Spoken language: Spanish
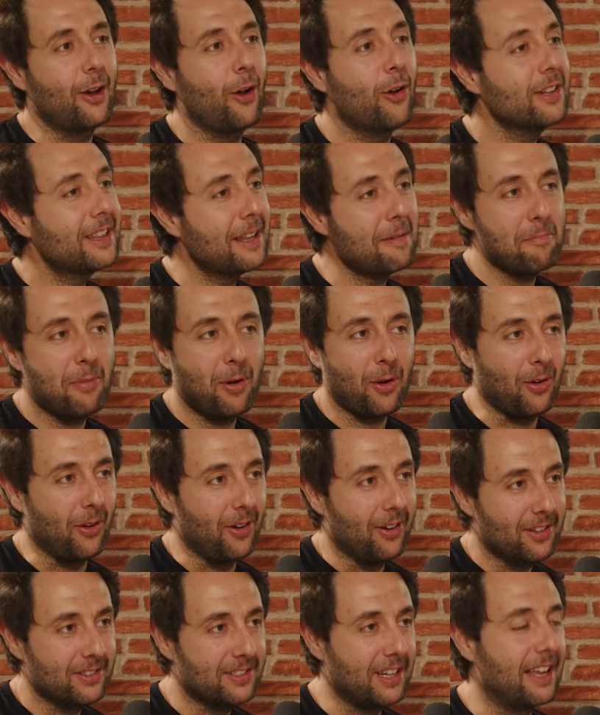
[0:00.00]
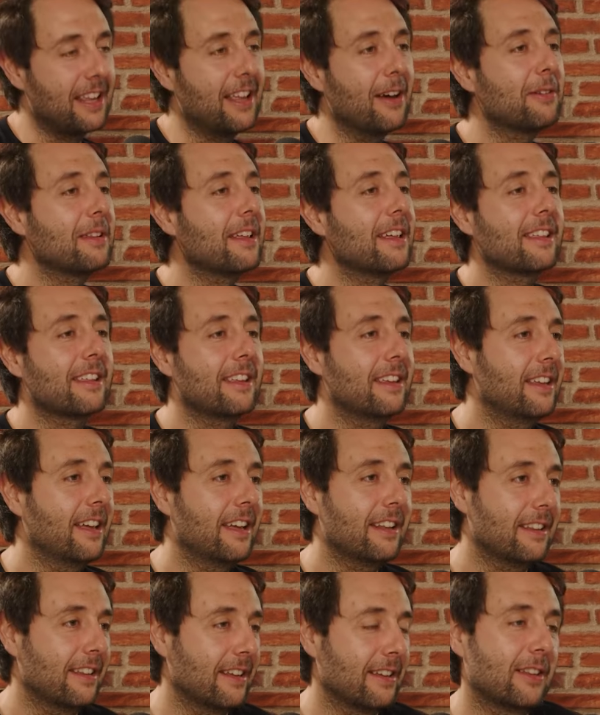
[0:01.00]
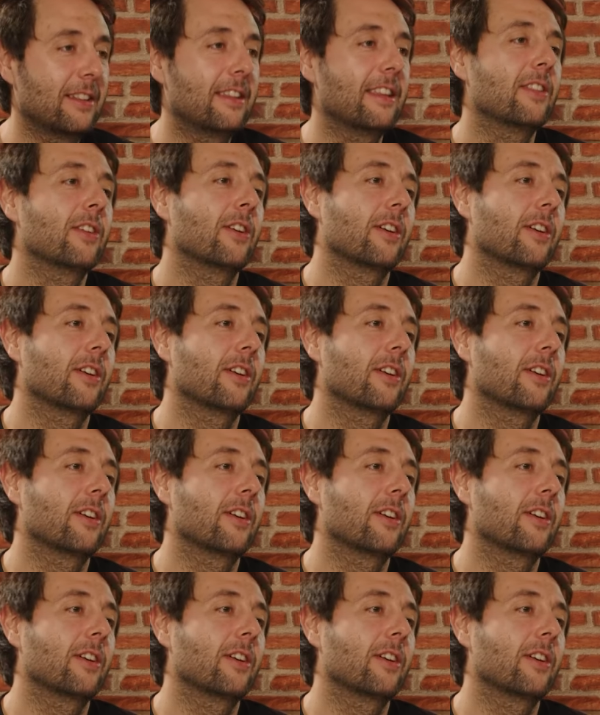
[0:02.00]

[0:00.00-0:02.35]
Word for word: Hoy tampoco. o sea, ya una vez que ya. No, he